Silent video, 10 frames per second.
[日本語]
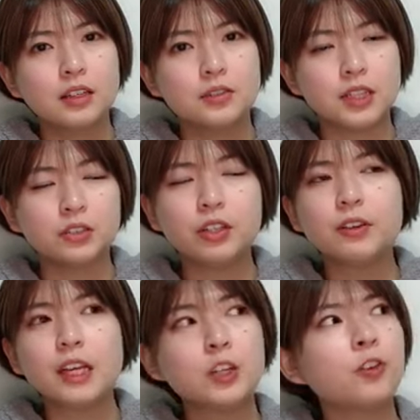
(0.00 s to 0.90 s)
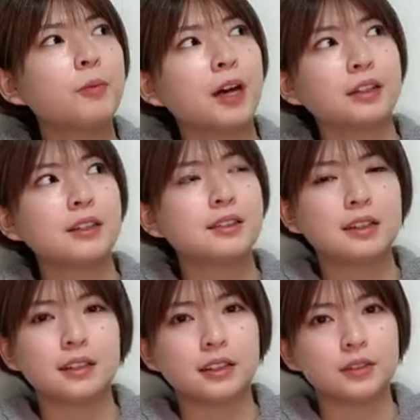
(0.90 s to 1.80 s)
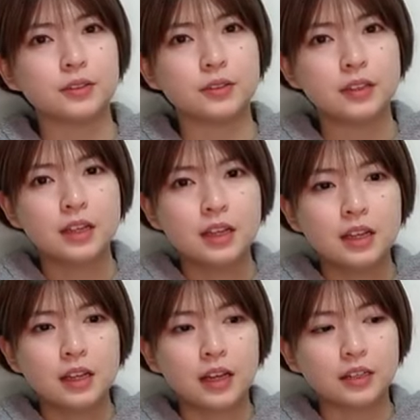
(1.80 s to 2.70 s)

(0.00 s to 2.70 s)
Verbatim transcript: そう瀬戸りは昨日も話したんだけどあ